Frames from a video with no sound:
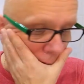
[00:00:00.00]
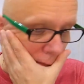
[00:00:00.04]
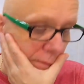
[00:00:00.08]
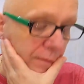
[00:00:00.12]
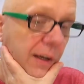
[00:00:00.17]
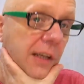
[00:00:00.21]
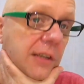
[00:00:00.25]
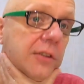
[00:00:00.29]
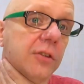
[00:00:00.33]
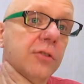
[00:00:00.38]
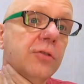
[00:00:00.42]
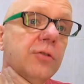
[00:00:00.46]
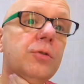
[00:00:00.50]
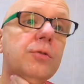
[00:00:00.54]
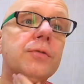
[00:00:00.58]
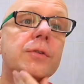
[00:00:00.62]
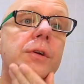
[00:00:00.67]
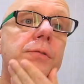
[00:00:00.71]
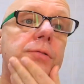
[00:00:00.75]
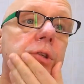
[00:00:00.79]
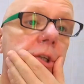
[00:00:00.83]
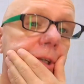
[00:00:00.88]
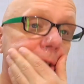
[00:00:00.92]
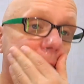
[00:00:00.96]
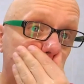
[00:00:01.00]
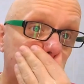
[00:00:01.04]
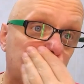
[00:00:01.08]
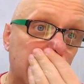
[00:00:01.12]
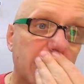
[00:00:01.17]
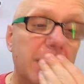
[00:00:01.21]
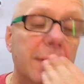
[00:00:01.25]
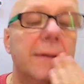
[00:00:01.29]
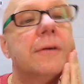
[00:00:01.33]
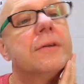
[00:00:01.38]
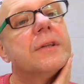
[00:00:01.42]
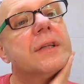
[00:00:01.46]
Twarz jest równo wszędzie
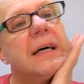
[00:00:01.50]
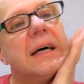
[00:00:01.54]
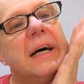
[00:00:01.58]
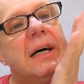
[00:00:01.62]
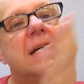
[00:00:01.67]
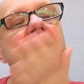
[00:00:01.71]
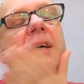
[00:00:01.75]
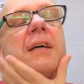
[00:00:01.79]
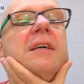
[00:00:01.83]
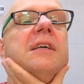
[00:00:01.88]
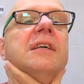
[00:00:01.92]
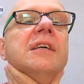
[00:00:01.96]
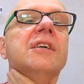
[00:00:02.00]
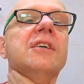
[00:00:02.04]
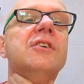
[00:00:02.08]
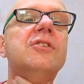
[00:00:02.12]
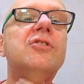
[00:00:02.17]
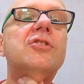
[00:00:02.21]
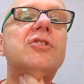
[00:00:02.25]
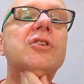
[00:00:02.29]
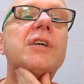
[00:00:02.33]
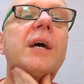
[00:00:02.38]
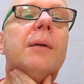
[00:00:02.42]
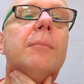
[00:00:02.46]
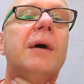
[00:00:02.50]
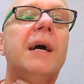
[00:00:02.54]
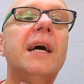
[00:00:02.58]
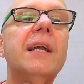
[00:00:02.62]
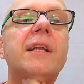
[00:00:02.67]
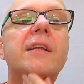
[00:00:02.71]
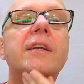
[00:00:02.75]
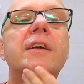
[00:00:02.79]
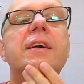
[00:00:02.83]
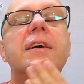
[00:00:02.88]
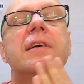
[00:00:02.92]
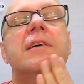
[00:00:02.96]
ogolona. Szyja
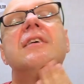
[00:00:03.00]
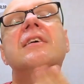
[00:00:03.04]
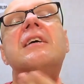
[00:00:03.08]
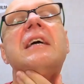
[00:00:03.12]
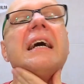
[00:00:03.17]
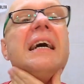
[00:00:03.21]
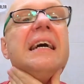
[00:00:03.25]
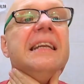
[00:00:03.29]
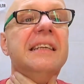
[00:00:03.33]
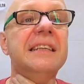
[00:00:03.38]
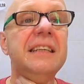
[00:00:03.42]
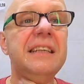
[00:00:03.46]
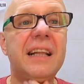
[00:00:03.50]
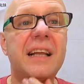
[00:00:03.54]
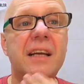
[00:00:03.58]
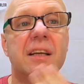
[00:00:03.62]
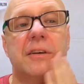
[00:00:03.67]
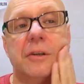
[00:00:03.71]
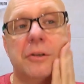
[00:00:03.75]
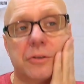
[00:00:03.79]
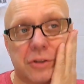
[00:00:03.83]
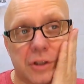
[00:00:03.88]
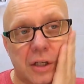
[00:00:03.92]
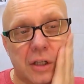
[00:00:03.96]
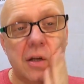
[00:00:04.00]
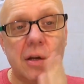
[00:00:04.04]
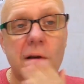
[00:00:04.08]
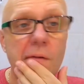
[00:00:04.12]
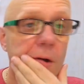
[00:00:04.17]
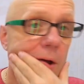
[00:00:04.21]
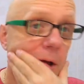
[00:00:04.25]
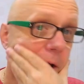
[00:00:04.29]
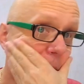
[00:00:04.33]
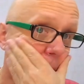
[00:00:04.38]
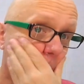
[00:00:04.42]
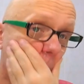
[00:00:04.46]
marnie, ale nie najgorzej,
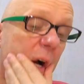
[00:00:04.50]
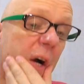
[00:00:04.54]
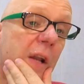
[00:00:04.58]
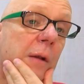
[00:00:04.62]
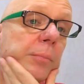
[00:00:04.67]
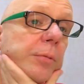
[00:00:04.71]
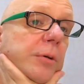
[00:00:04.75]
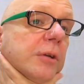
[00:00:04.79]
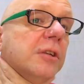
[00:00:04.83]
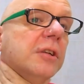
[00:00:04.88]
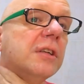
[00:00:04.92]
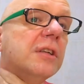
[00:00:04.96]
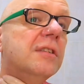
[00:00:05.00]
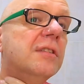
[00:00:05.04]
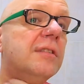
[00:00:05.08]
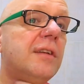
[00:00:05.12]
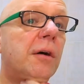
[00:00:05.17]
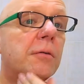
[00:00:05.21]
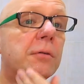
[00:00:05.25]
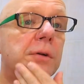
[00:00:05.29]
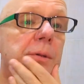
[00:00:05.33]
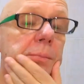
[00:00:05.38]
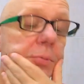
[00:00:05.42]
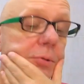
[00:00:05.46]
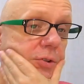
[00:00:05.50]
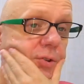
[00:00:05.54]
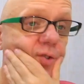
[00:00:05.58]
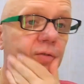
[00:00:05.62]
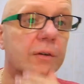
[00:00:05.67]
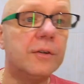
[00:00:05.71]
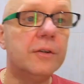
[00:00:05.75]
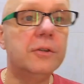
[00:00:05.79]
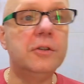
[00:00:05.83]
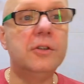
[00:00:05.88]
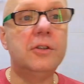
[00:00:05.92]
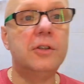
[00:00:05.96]
ale boliki całkiem
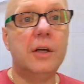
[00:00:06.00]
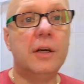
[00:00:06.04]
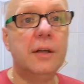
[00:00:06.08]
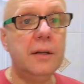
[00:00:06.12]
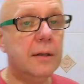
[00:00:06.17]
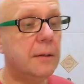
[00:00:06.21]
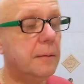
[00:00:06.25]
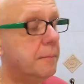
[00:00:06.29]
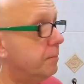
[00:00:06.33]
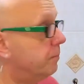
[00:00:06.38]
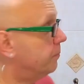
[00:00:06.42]
przyzwoicie.